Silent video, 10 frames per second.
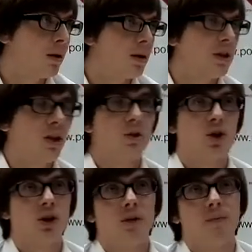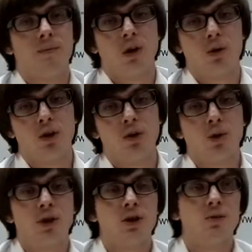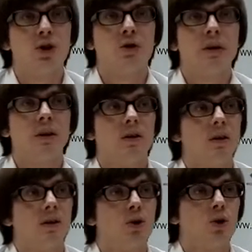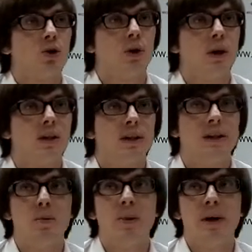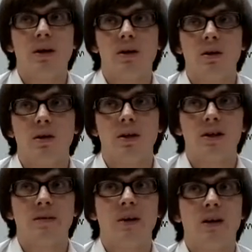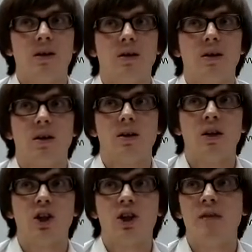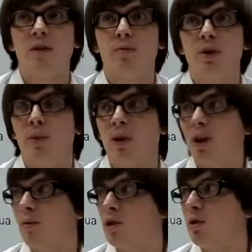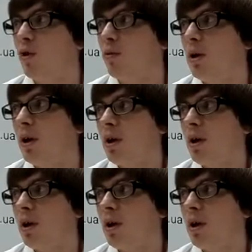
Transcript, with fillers: Следующее. Народный депутат озвучивает то, что это ДП, и называет это державним підприємством.